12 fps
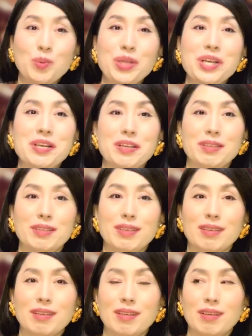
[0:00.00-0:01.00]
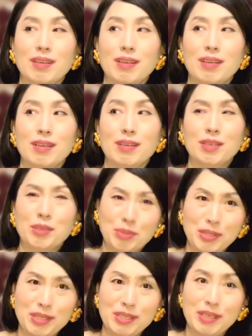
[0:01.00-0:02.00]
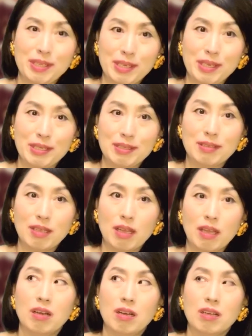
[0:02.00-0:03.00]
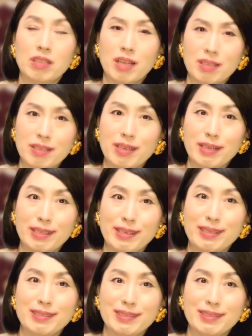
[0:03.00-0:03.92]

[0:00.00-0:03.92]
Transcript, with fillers: ながらに理不尽だなってなんでかなっ